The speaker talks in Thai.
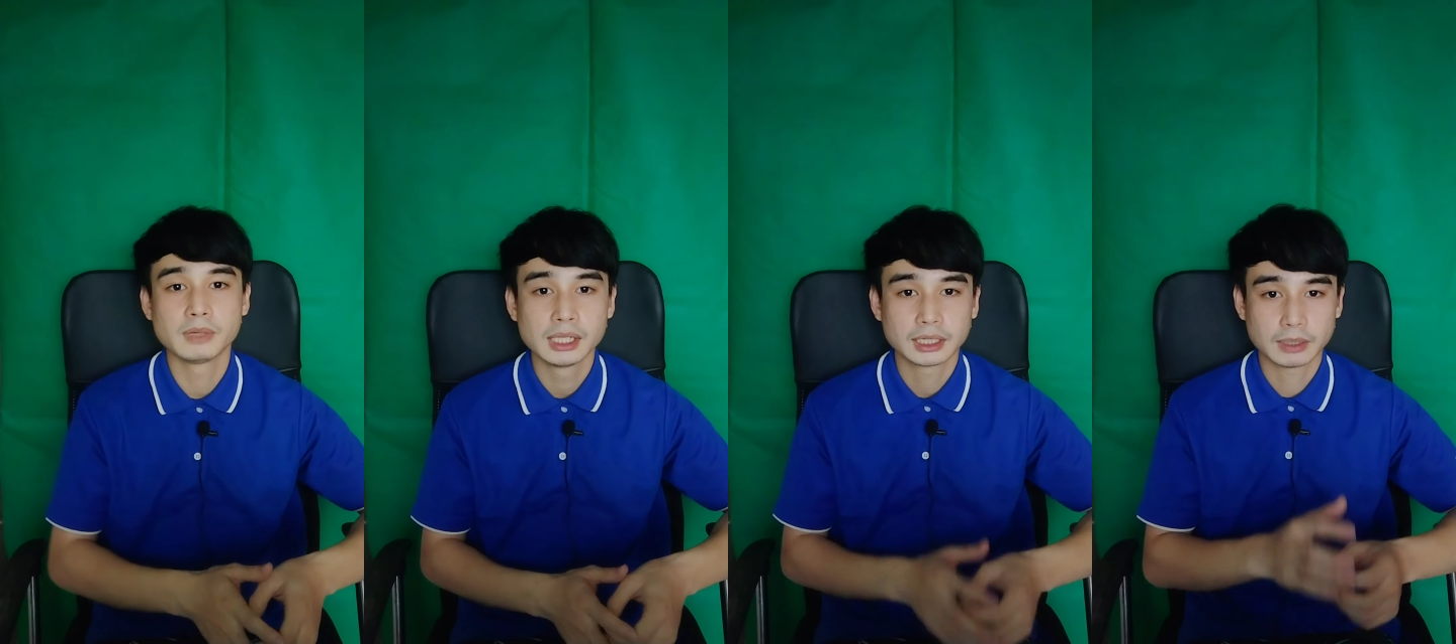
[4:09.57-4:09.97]

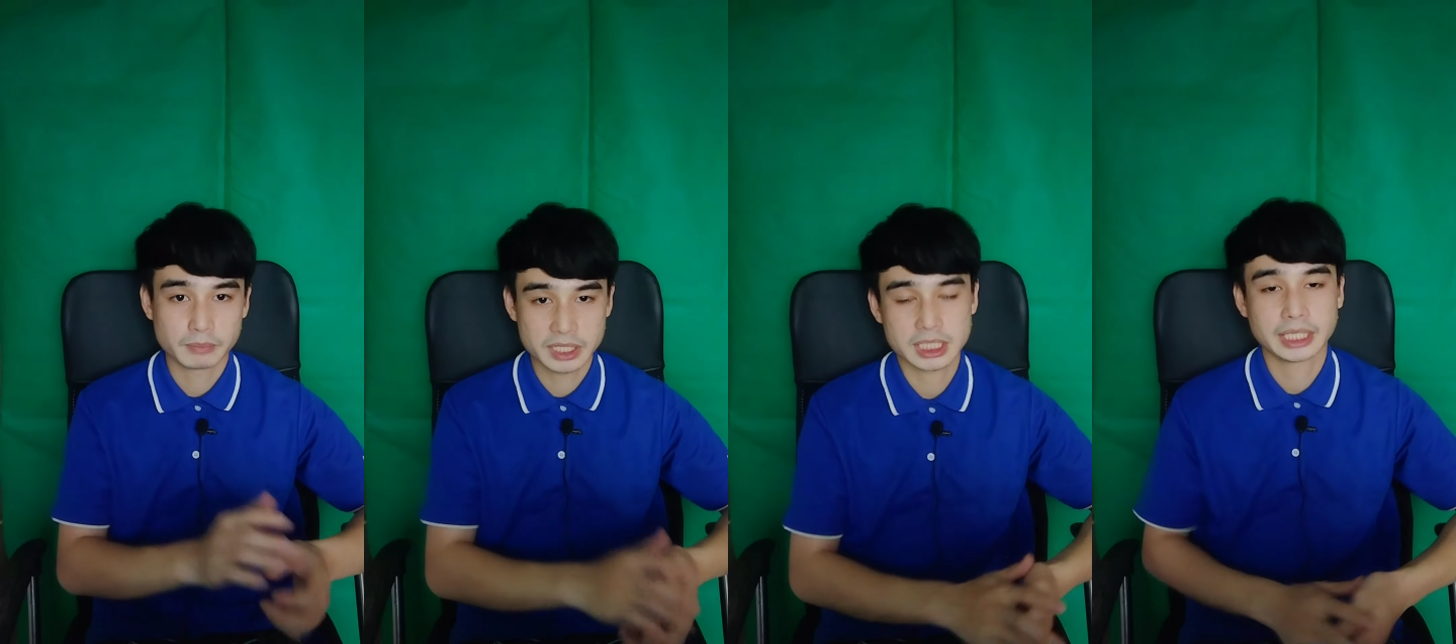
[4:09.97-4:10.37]
นำไป
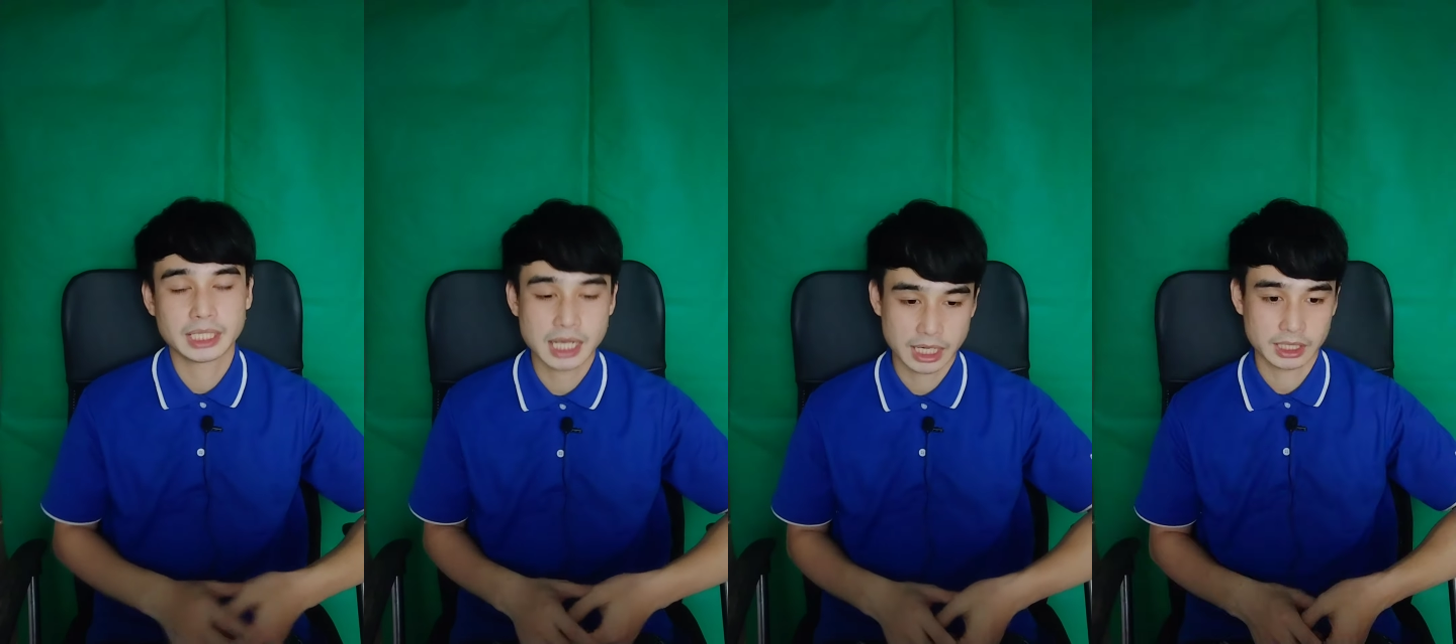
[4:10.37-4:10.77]
ใช้ได้
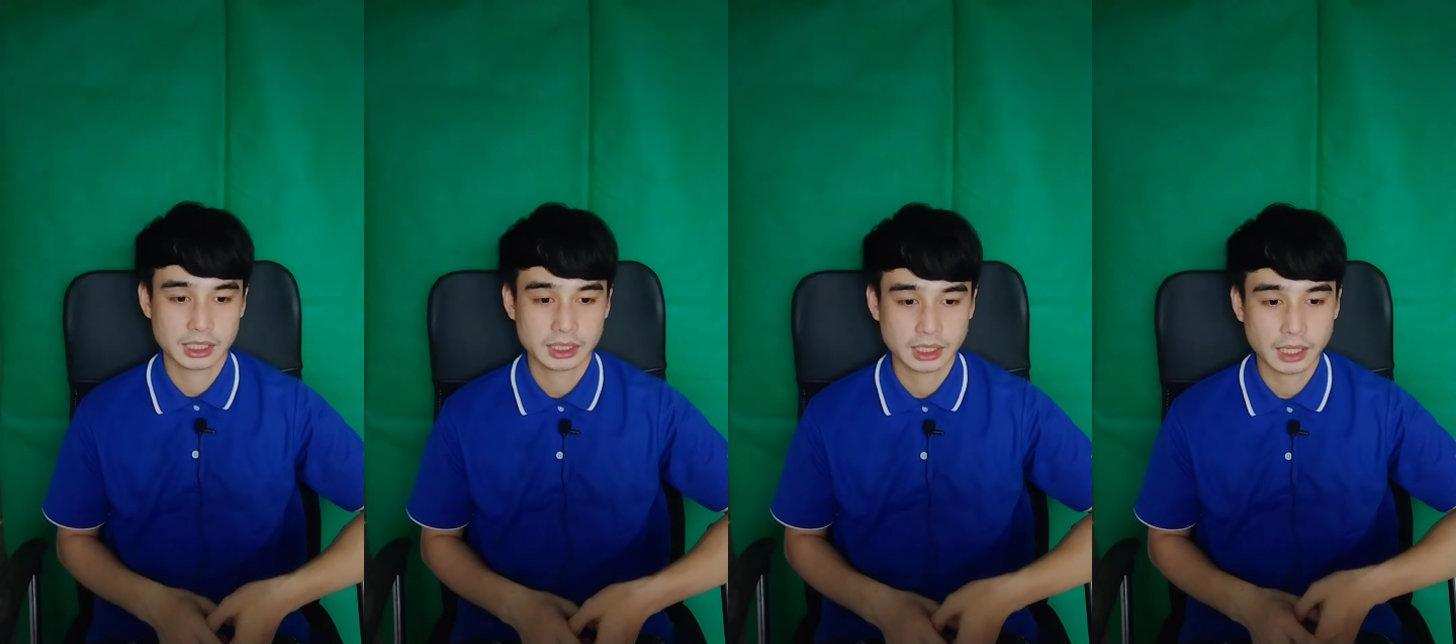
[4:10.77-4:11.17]
นะ
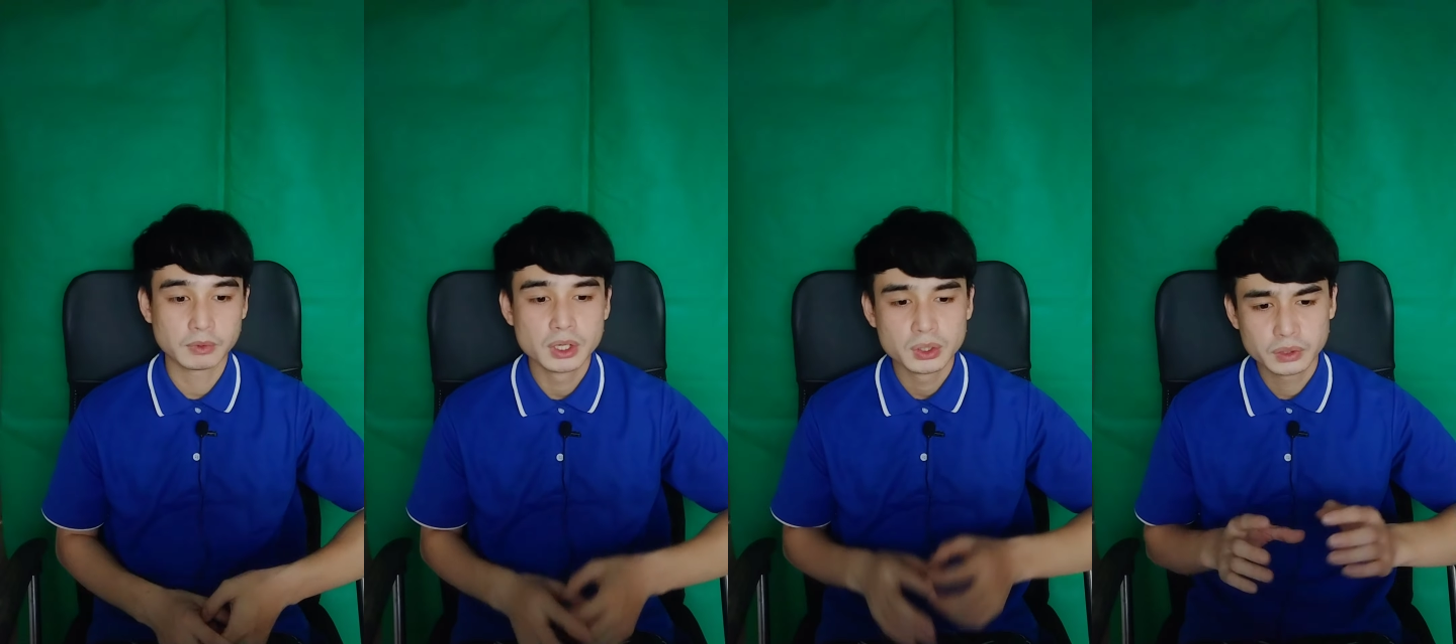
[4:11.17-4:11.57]
ครับ
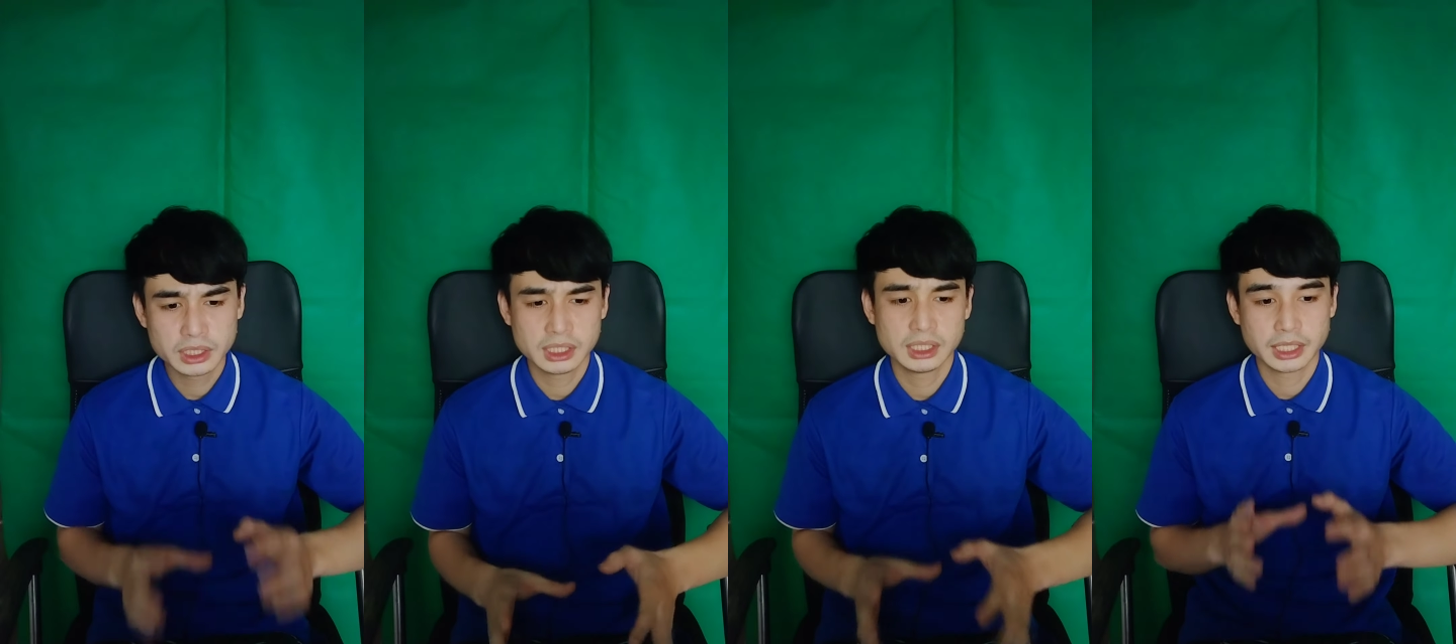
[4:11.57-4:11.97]
วิธี
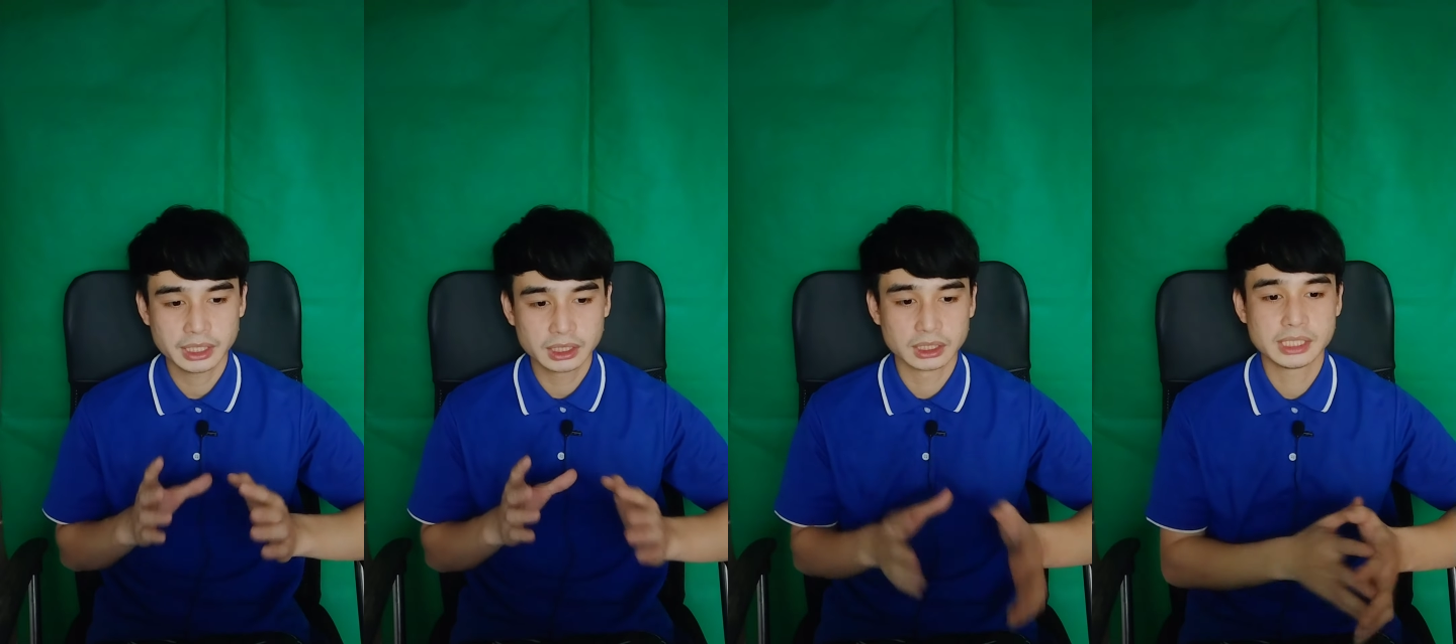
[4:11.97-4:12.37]
เทคนิค
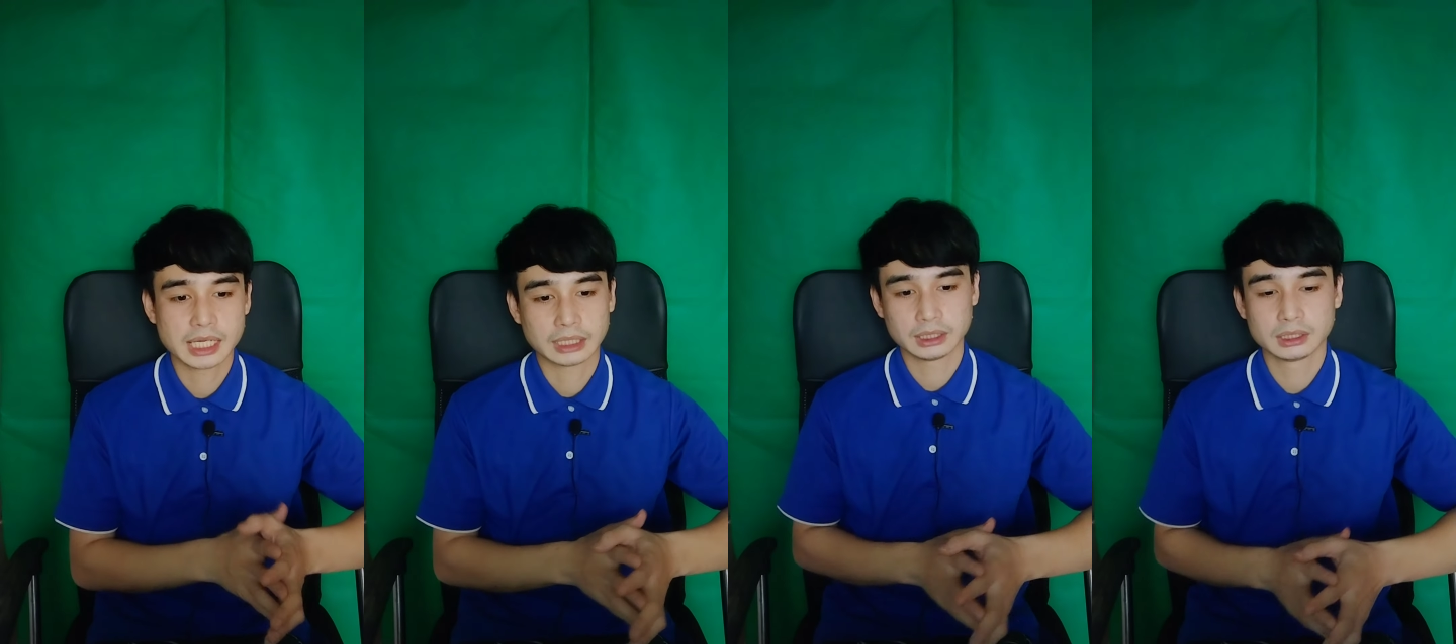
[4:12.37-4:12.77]
อย่างห
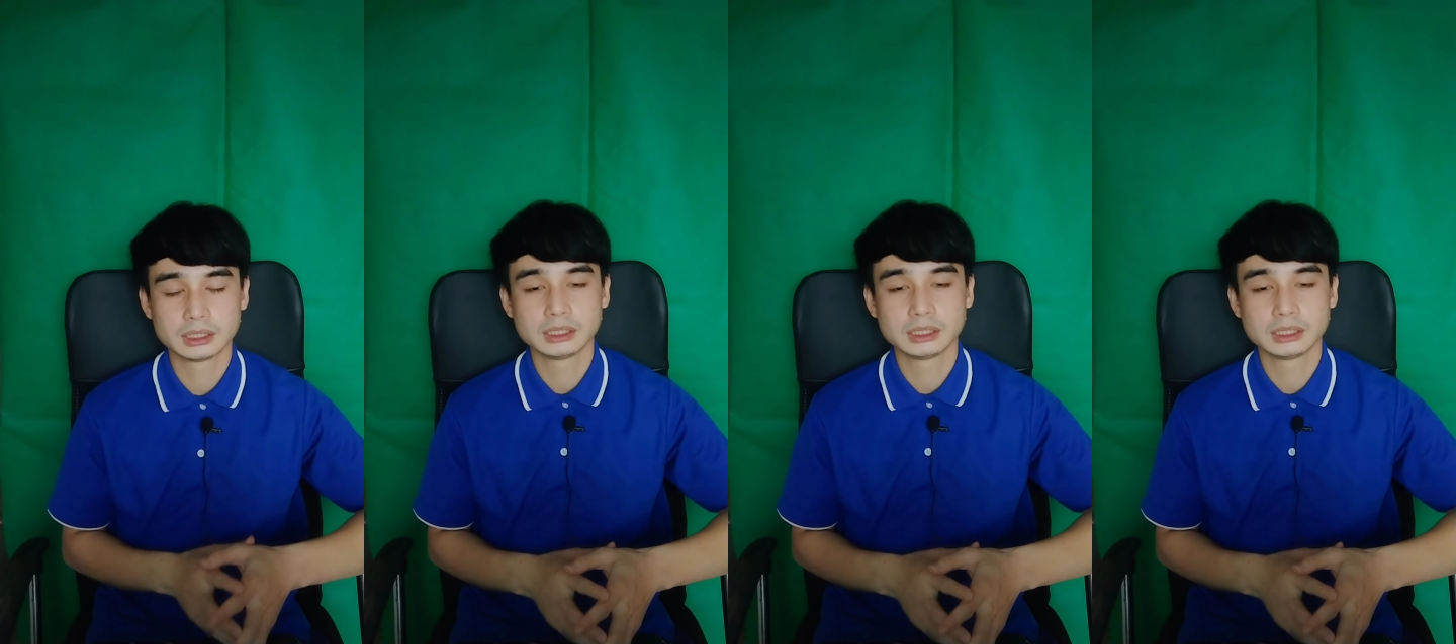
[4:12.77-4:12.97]
นึ่งคือ